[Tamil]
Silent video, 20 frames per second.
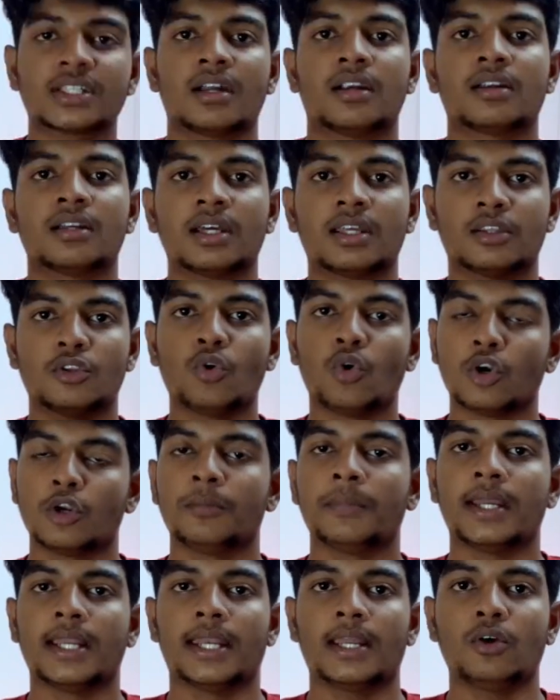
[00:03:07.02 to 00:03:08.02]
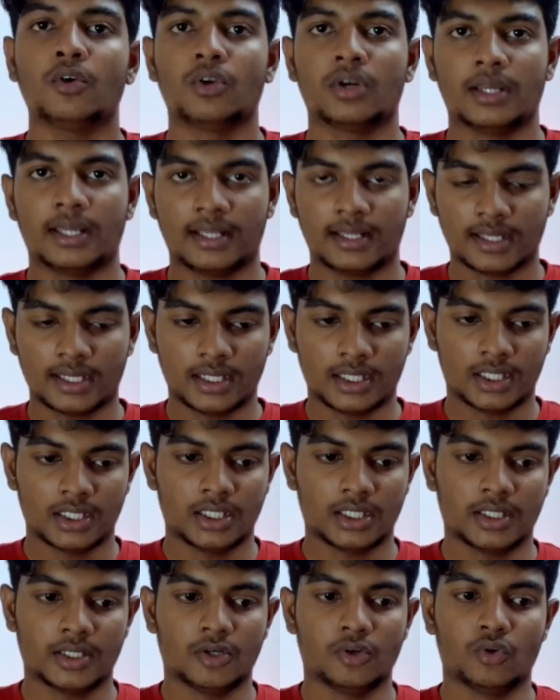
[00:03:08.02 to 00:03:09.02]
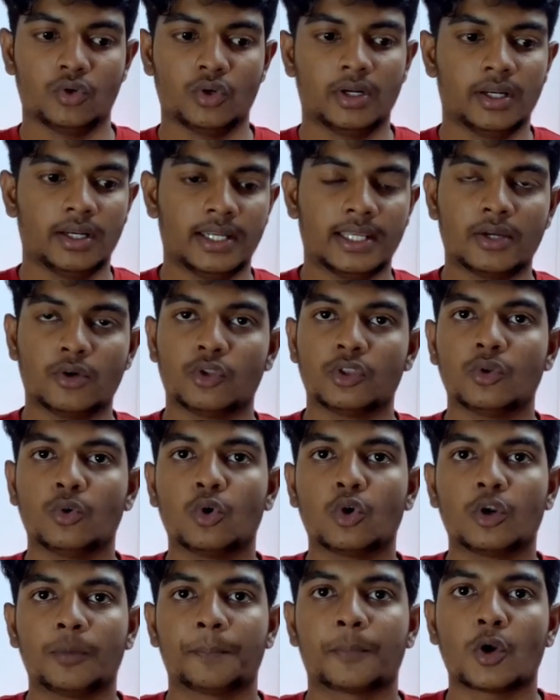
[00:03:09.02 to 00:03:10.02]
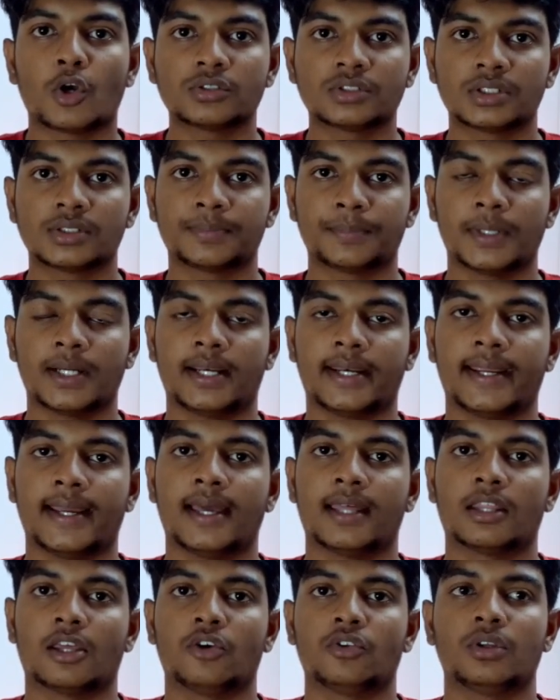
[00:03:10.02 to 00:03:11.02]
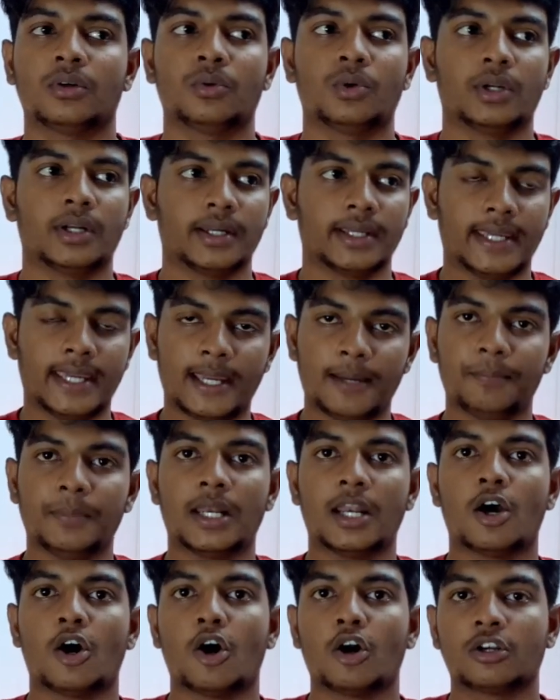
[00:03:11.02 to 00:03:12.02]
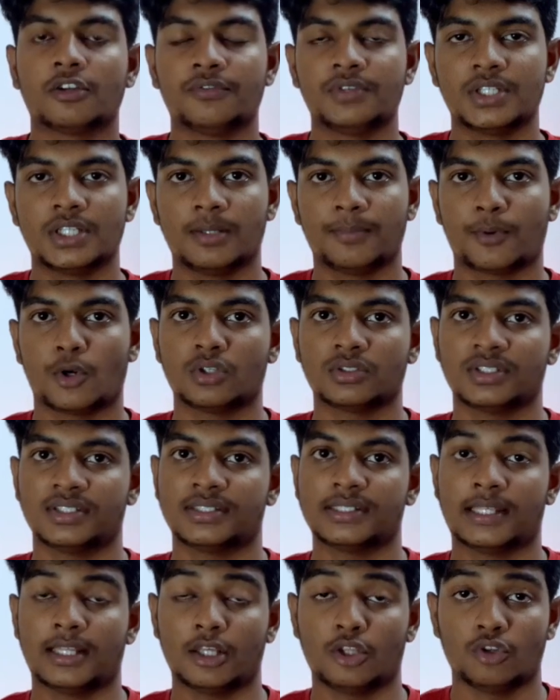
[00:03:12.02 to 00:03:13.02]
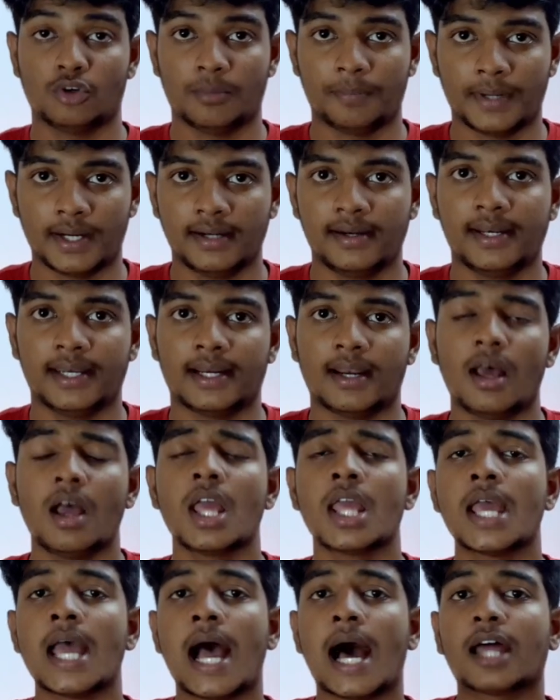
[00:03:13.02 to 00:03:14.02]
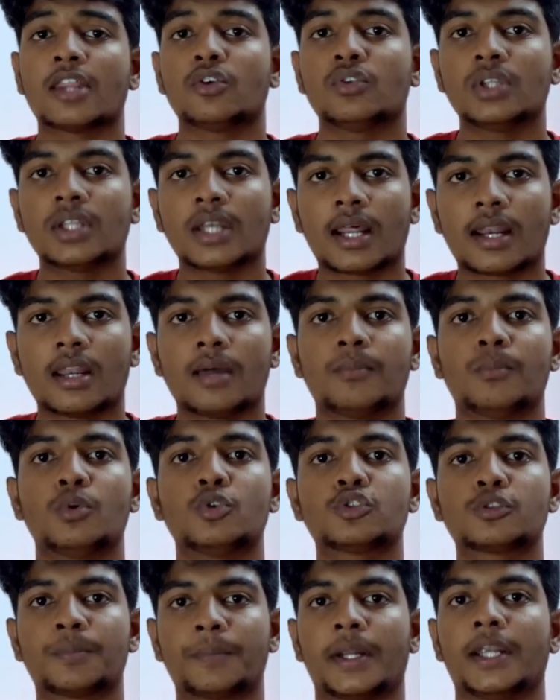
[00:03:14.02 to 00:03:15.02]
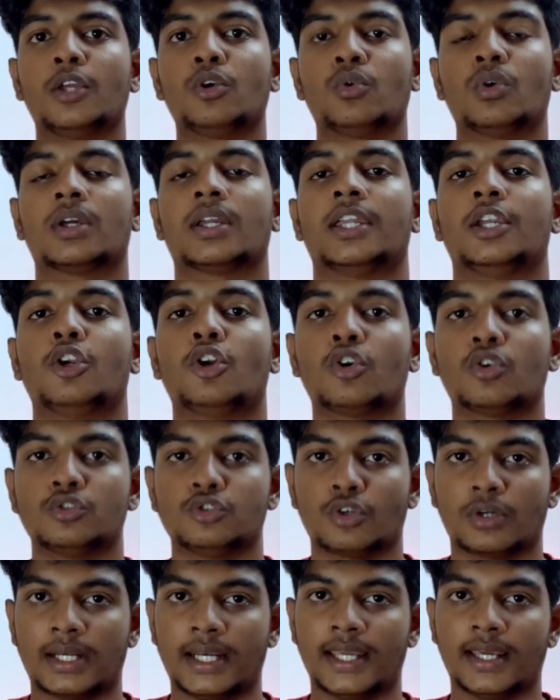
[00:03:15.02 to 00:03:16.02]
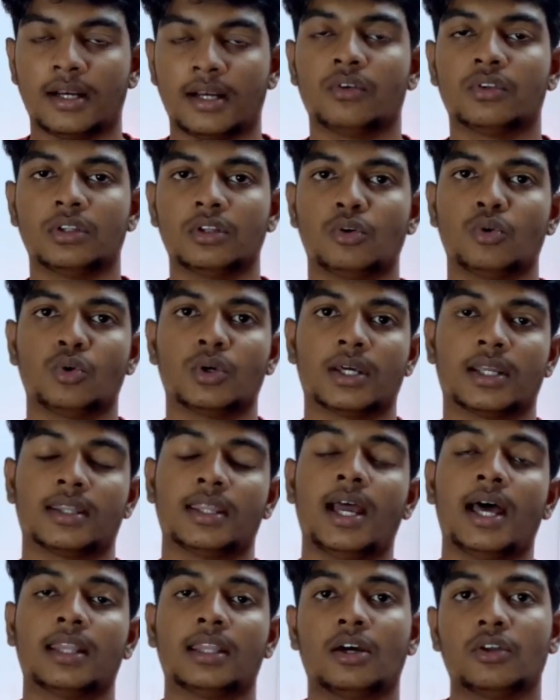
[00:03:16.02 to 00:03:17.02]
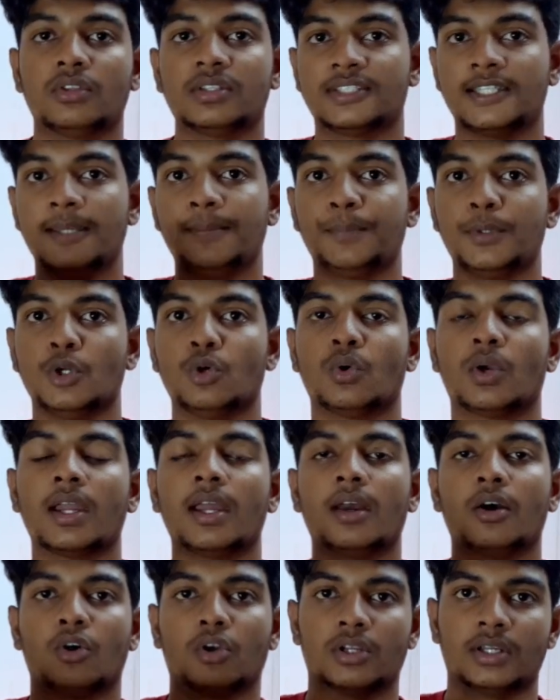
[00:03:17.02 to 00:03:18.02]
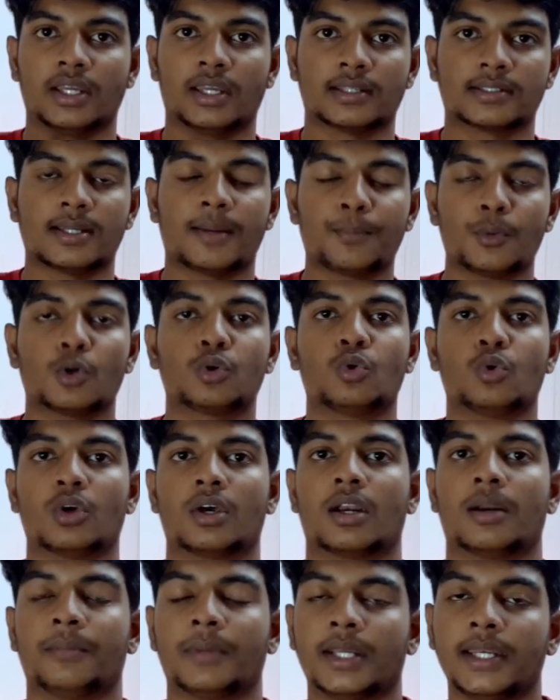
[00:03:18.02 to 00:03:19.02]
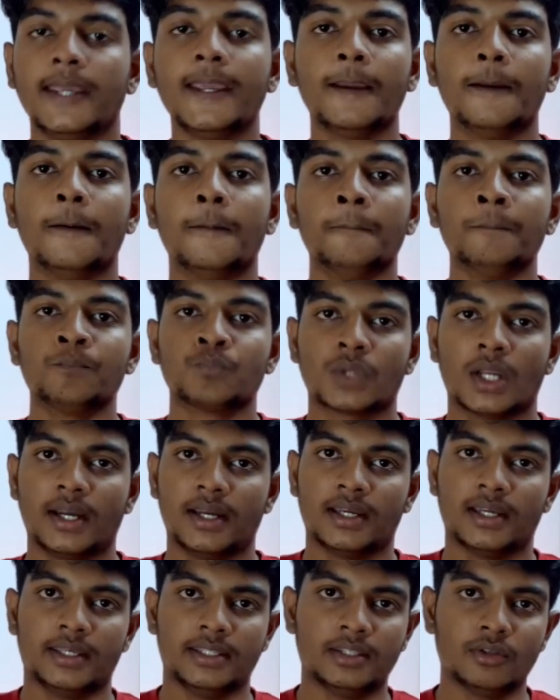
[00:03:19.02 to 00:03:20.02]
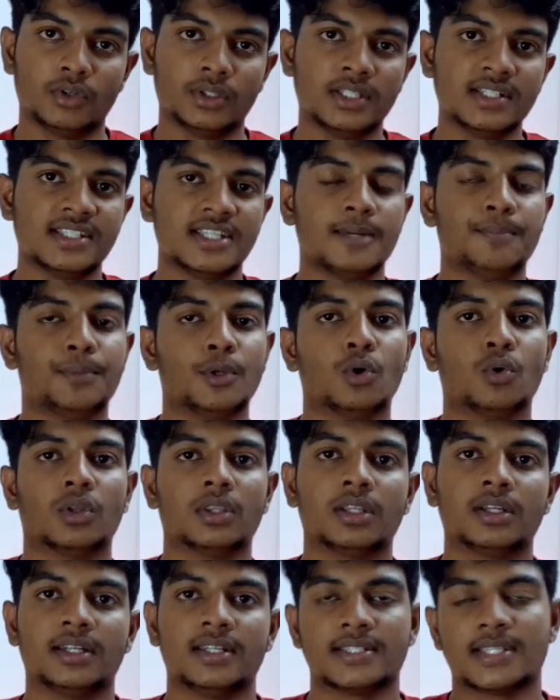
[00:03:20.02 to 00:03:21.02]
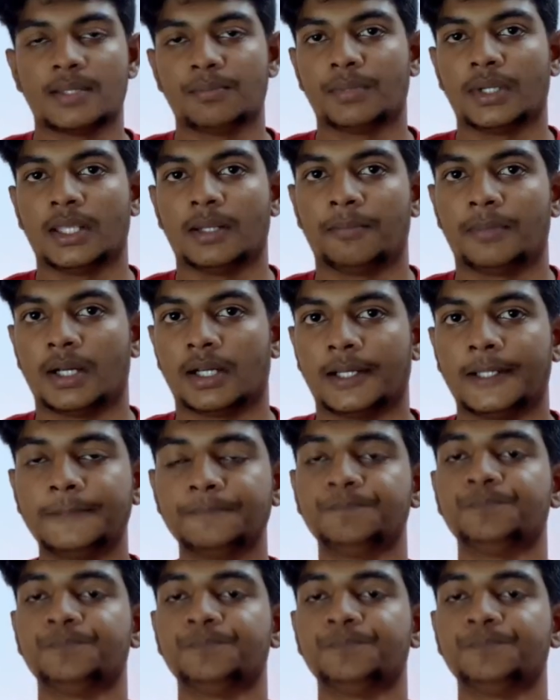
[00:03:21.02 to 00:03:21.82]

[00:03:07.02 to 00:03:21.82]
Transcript: கார்டுங்கிறது ஒன்றுமே இல்லை ஒரு ஒரு நீங்கள் வந்து ஒரு ப்ராசஸ் பண்ணுறீங்க அதாவது ஒரு கேம் இல்லை ஆர்டிஃபிஷியல் ப்ராசஸ் ஏதாவது ஒன்று பண்ணுறீங்கன்னா அதை வந்து நல்லா பூஸ்ட் பண்ணி உங்களுக்கு இன்னும் கொஞ்சம் கிளியராக வந்து கொடுக்குறது அதாவது சிபியூக்கு ஒரு சப்போர்ட் கொடுக்குற மாதிரி இது வந்து ஜிபியூ வந்து டிசைன் பண்ணியிருப்பாங்க